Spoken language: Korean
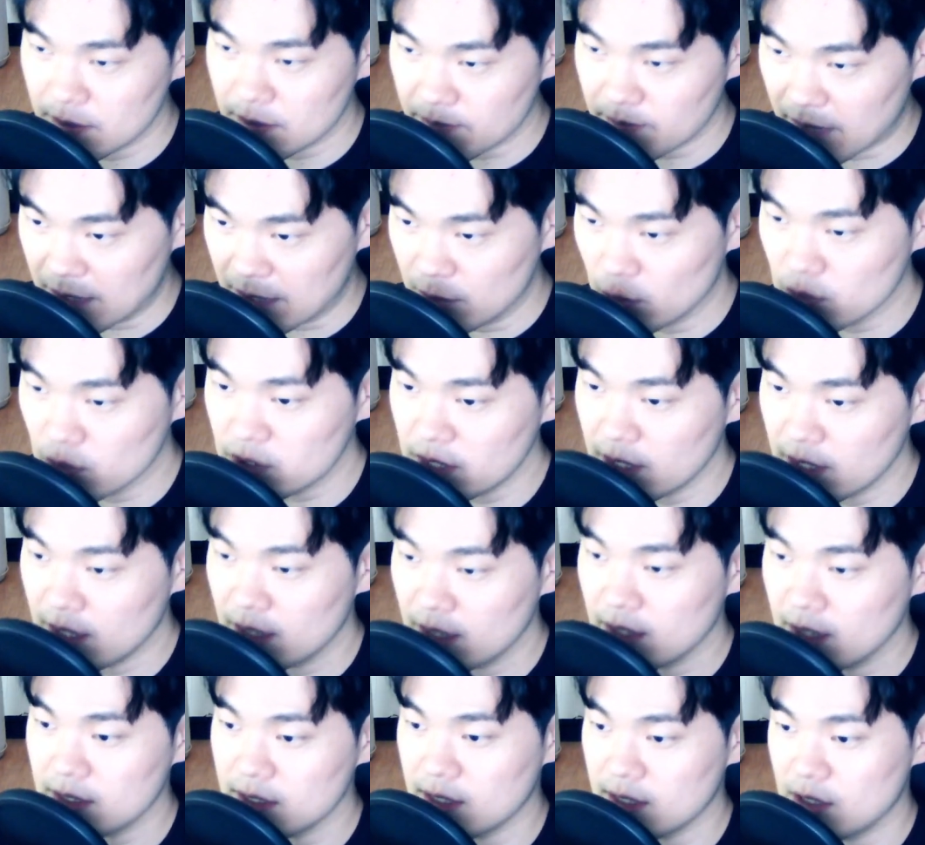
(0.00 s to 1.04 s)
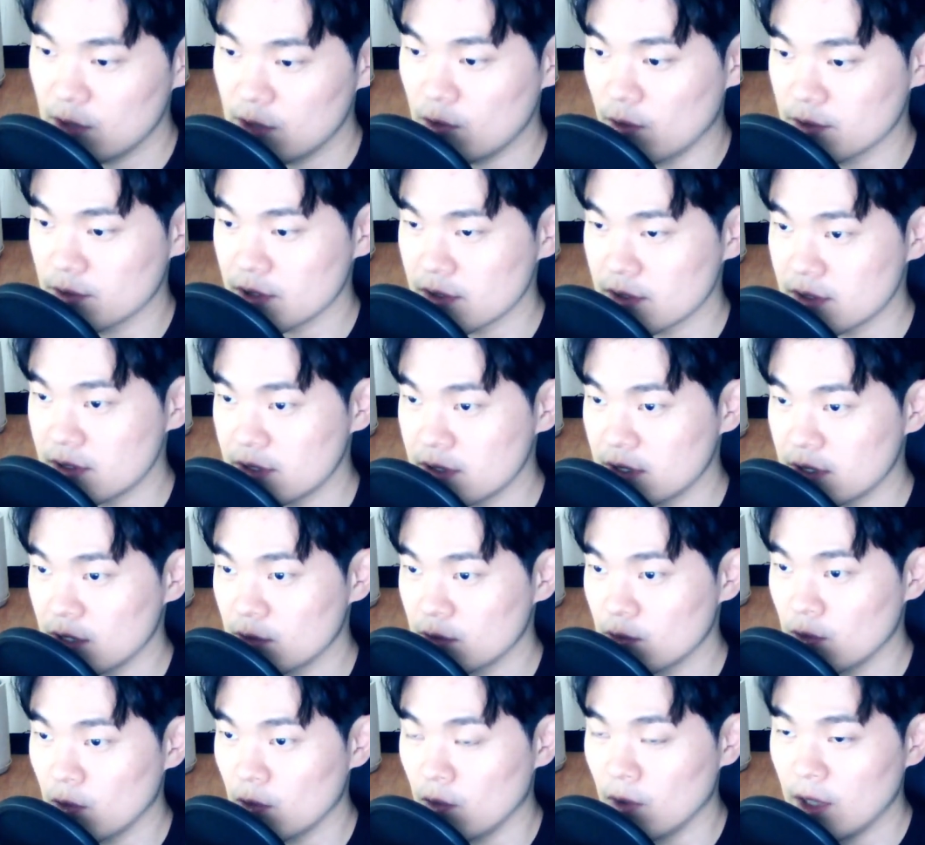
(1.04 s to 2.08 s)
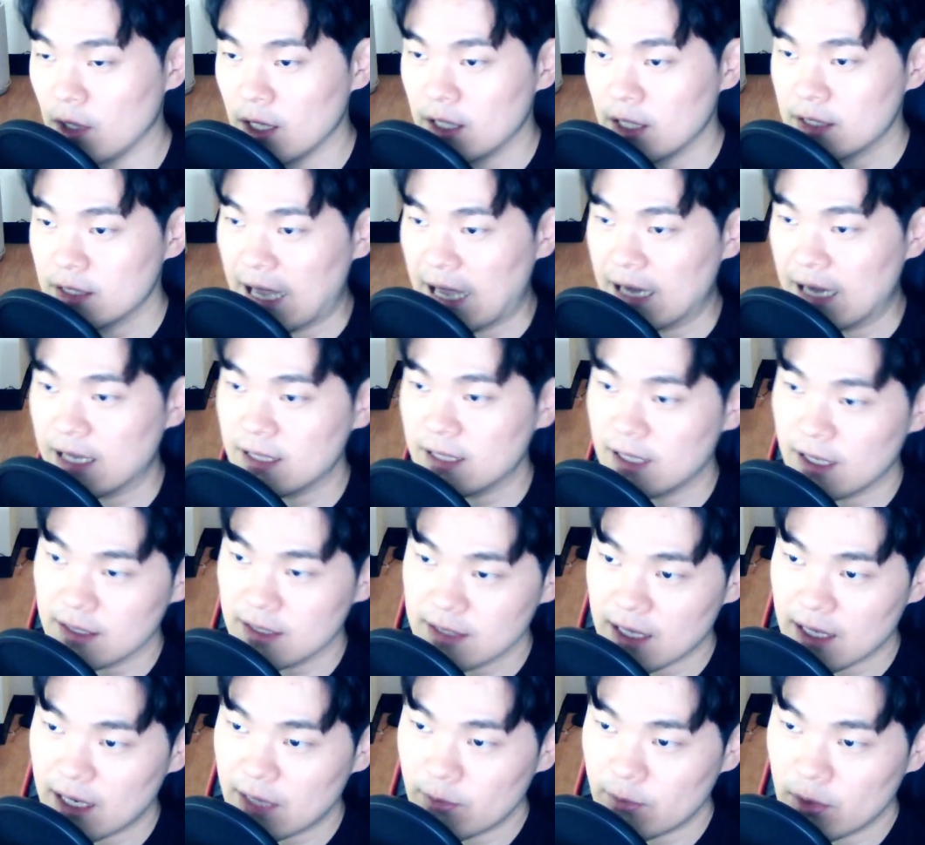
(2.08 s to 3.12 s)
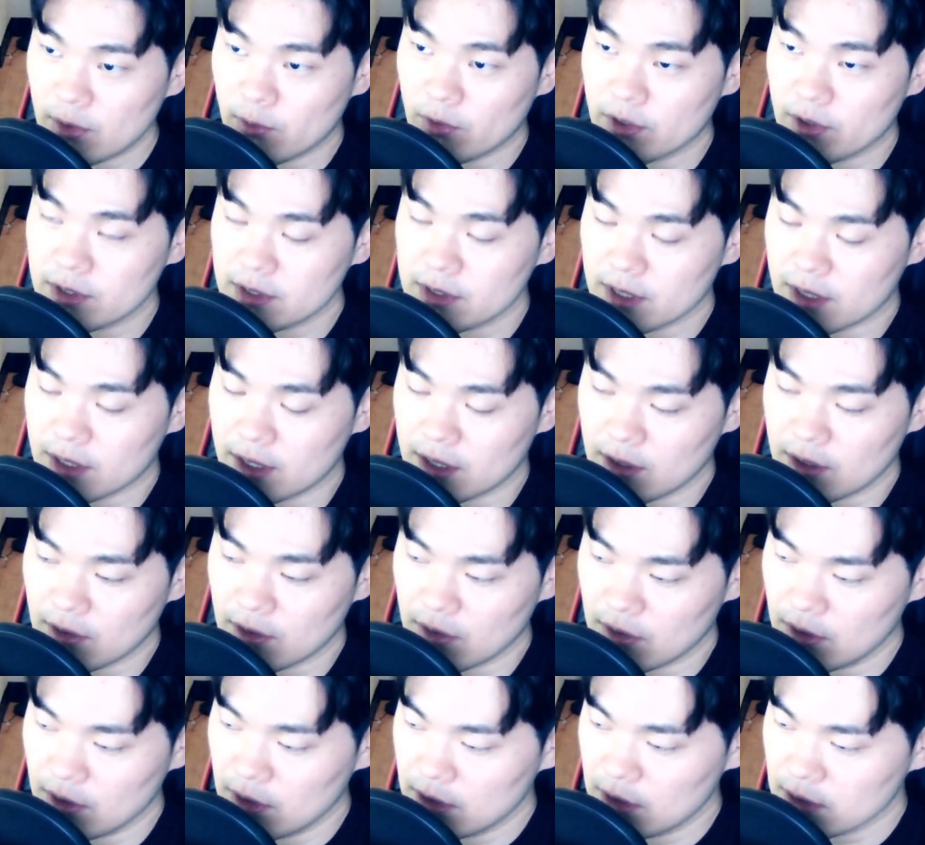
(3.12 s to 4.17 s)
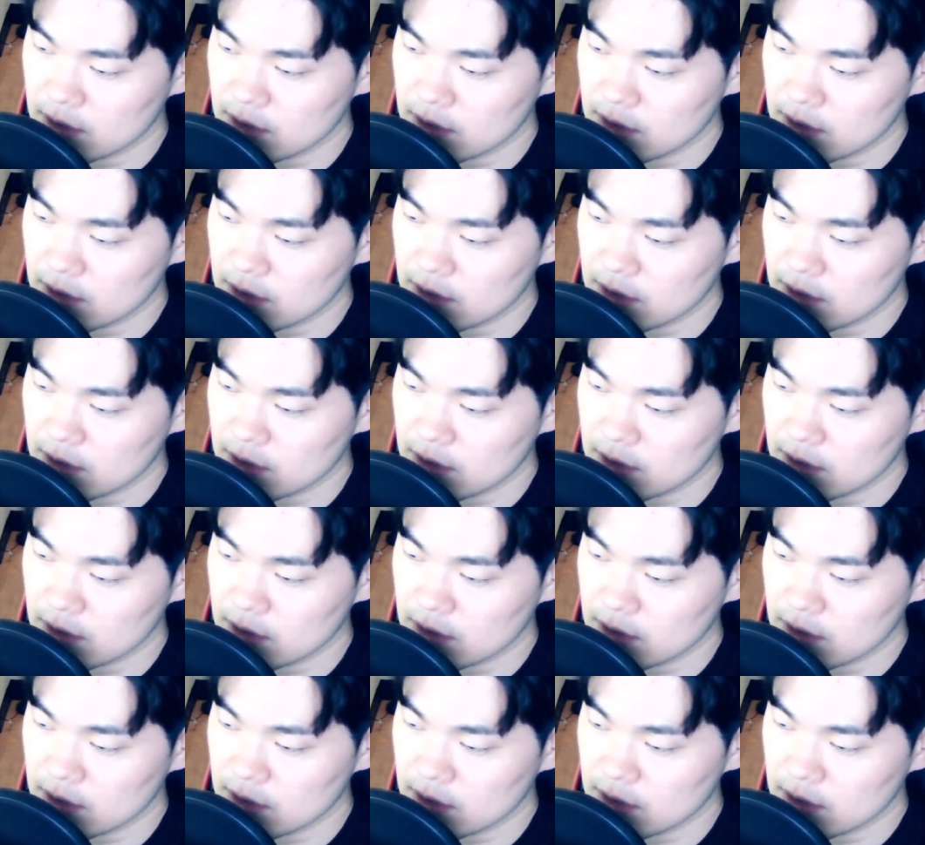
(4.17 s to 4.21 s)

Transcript: 반도체 하나 제대로 없었을 때도 달에다가 사람을 보냈잖아요.